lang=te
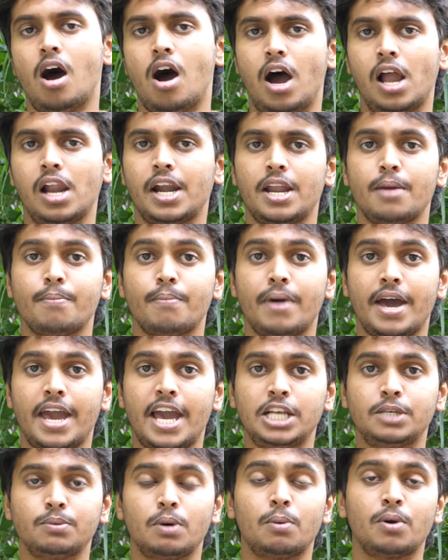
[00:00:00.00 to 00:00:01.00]
ఆల్రెడీ
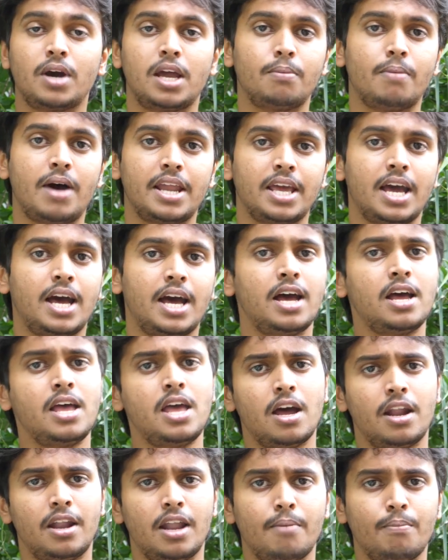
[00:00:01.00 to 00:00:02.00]
మహేష్ బాబు గారి భార్య
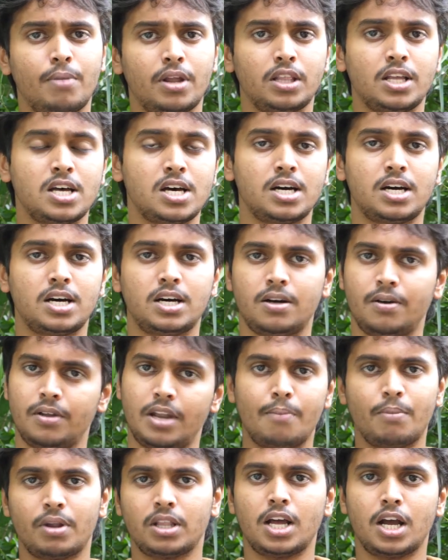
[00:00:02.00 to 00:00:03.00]
నమ్రత
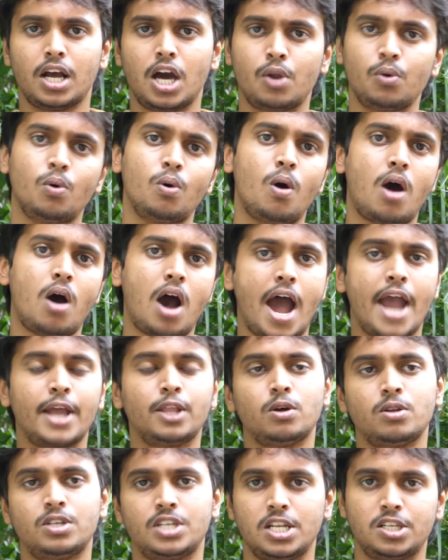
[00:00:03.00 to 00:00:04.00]
నమ్రత గారు
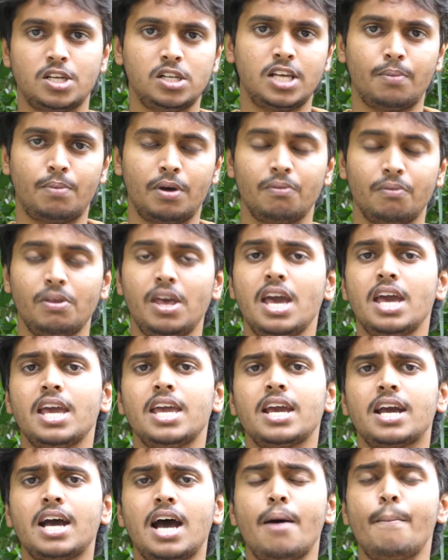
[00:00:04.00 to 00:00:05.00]
ఆయనతో చర్చలు జరిపారు
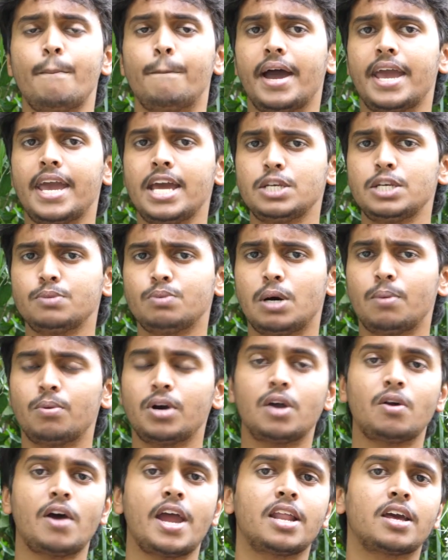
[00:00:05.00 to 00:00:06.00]
ఇక మహేష్ బాబు
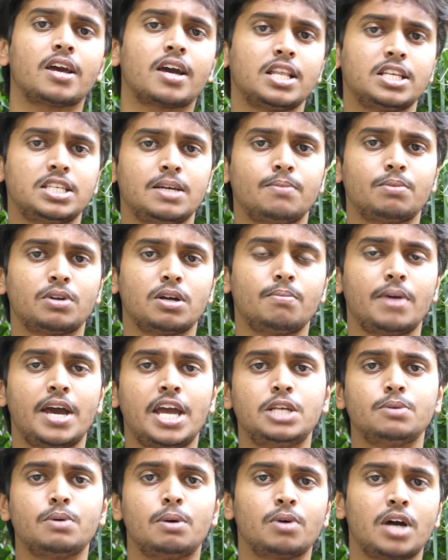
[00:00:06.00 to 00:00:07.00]
గారు ఆయనకి కథ చెప్పడం
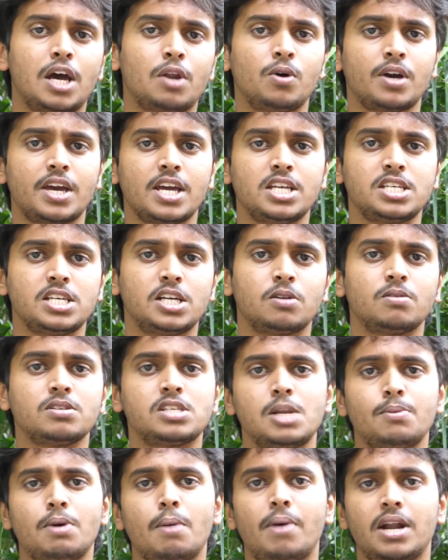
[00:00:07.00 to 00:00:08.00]
మహేష్ బాబు గారు ఓకే చేయటం
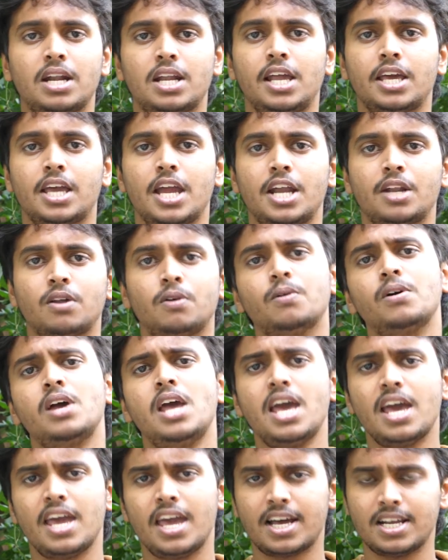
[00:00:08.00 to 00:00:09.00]
సినిమా పట్టాలెక్కేయటం
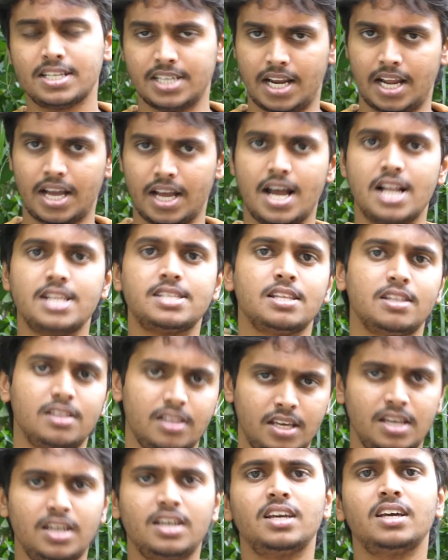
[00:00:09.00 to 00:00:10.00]
ఇక
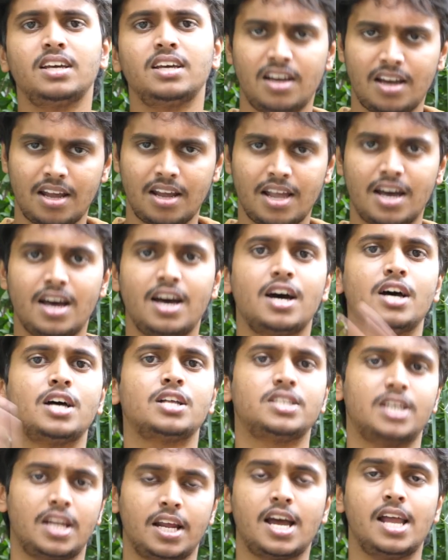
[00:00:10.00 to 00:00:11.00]
జరగాల్సింది అలా
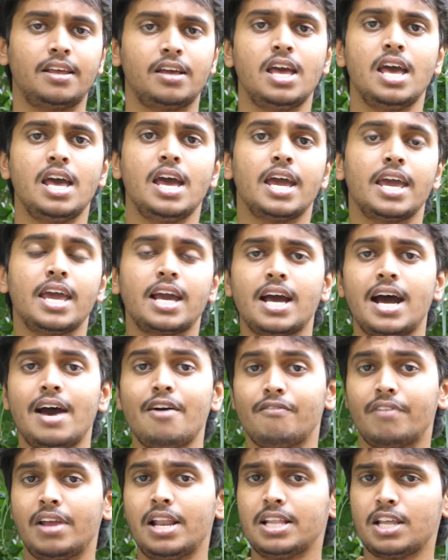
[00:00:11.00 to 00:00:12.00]
జరగాలి ఇక
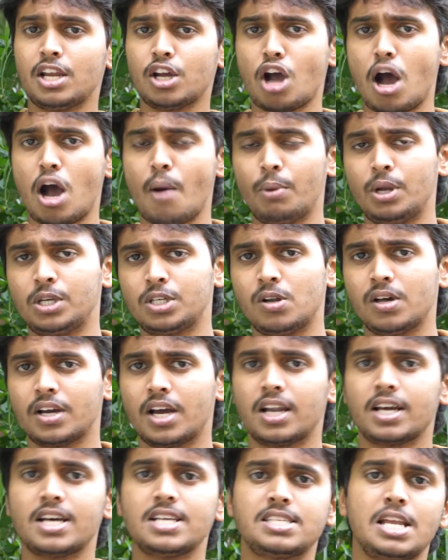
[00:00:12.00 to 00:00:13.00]
వీళ్ళిద్దరి కాంబినేషన్లో
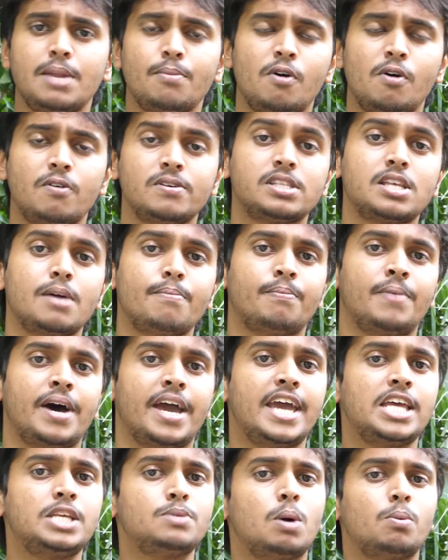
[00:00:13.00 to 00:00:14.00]
కనుక సినిమా వస్తే
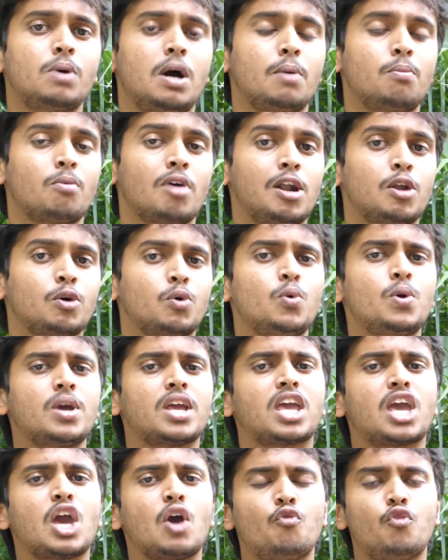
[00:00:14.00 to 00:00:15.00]
మహేష్ బాబు అభిమానులకు
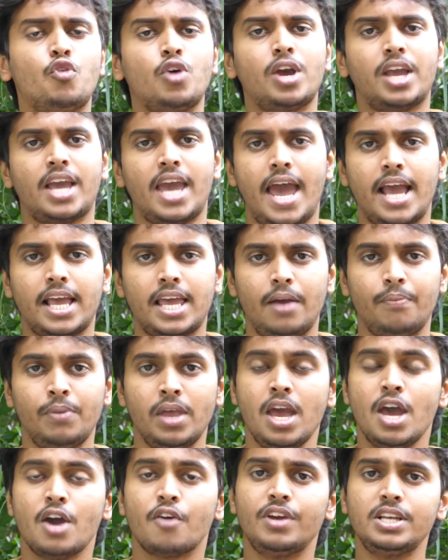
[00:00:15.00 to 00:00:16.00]
కెవ్వు కేకే
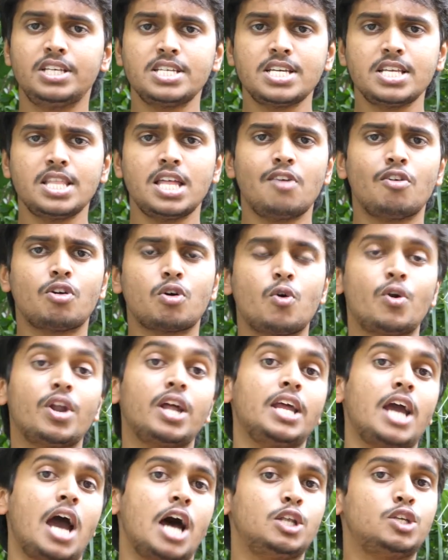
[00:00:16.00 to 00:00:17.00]
విజయ్
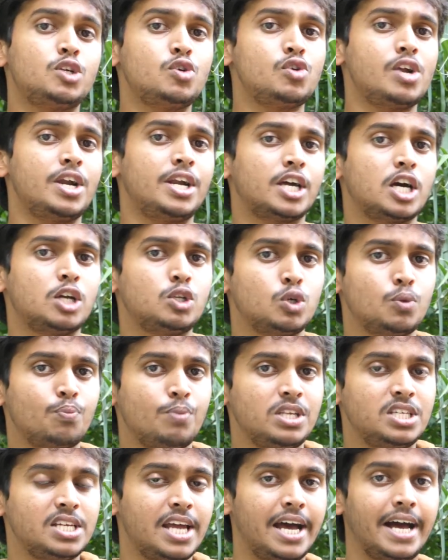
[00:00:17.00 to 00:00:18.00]
దేవరకొండని అర్జున్ రెడ్డిగా
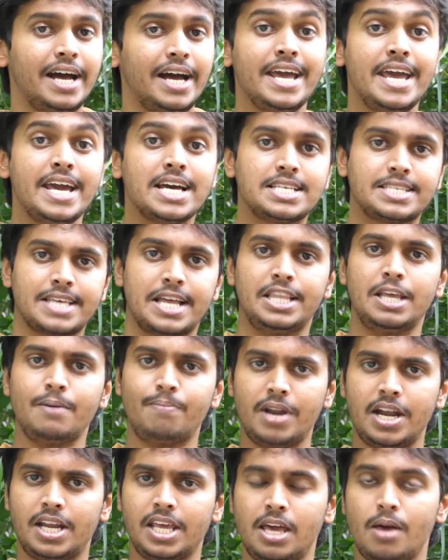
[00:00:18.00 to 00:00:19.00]
చూపించిన సందీప్
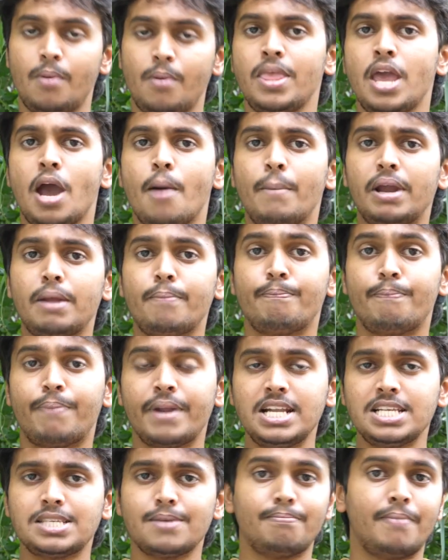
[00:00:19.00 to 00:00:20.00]
రెడ్డి మరి
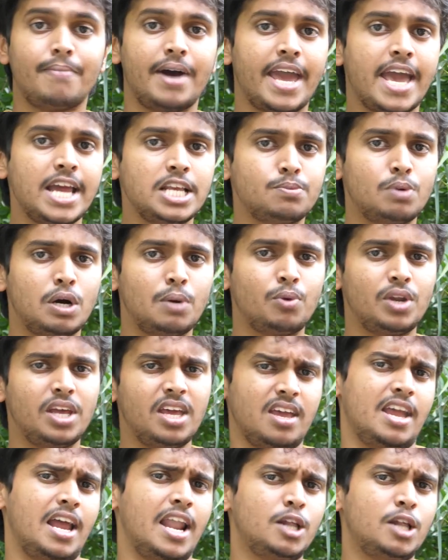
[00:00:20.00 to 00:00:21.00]
ప్రిన్స్ మహేష్ బాబుని
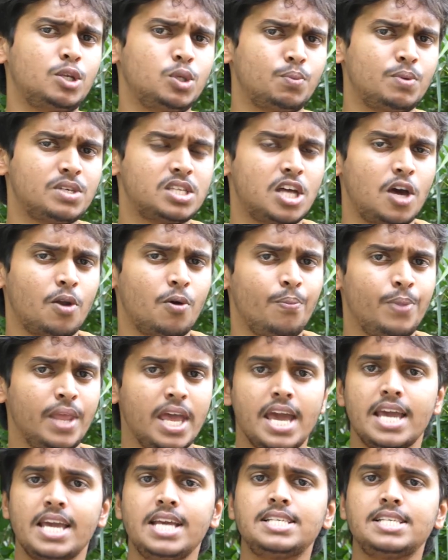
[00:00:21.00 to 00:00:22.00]
ఎలా చూపిస్తారు
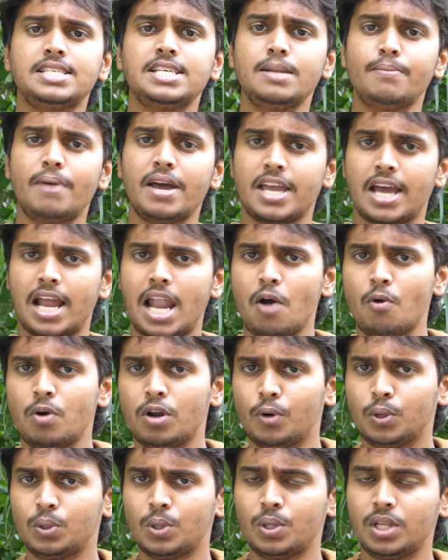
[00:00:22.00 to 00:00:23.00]
ఈ సినిమా ఎలా
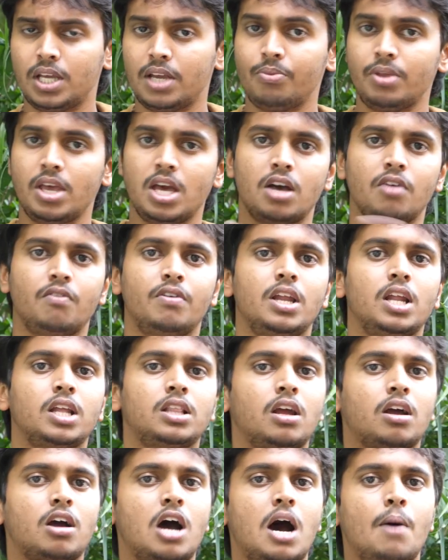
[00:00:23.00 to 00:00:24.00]
ఉండబోతుంది
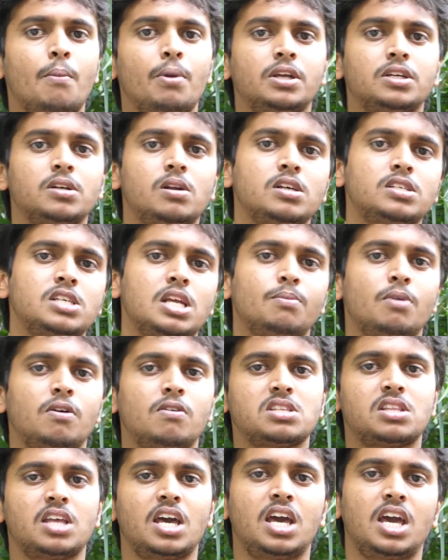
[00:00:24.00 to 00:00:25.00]
వీరిద్దరి కాంబినేషన్లో సినిమా
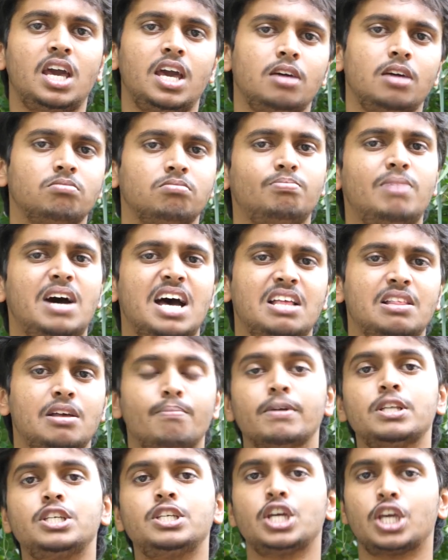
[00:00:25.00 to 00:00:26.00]
వస్తే బా
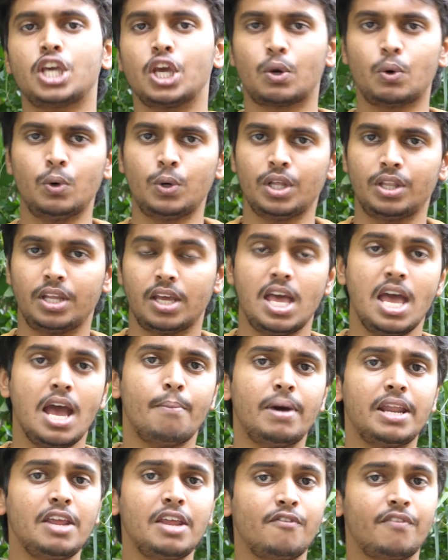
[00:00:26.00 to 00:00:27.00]
మంచి కిక్ ఉంటుంది
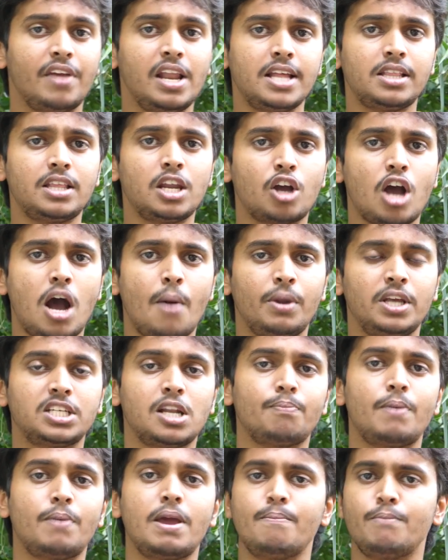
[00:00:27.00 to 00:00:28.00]
మరి వీళ్ళిద్దరి
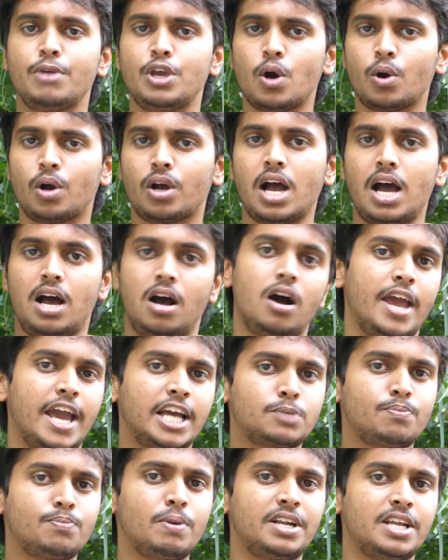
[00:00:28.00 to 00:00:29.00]
కాంబినేషన్పై మీ యొక్క
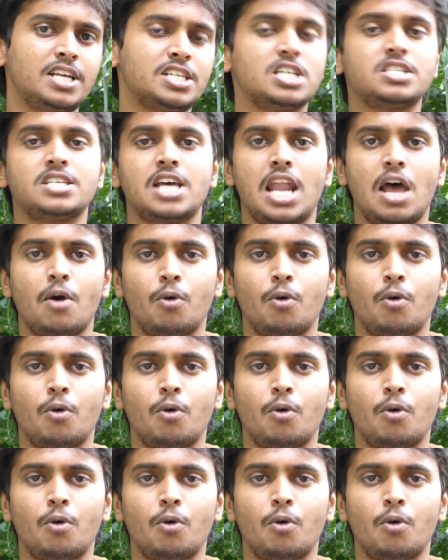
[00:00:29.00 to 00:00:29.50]
ఎక్స్పెక్టేషన్స్ ఎలా